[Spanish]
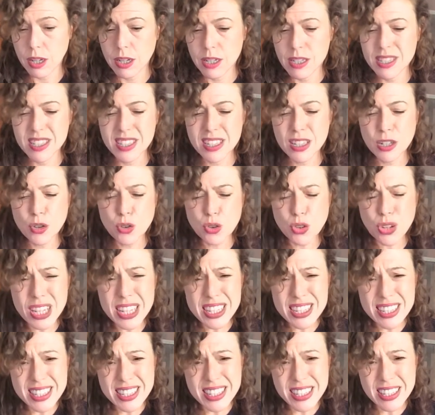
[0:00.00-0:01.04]
sino
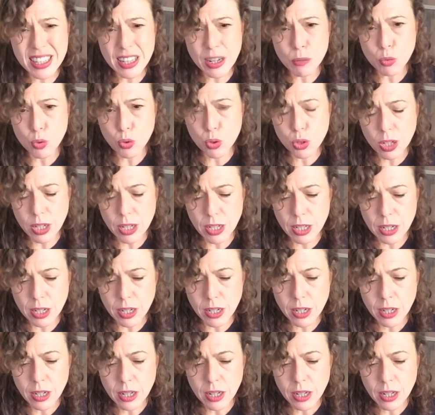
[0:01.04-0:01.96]
esta mujer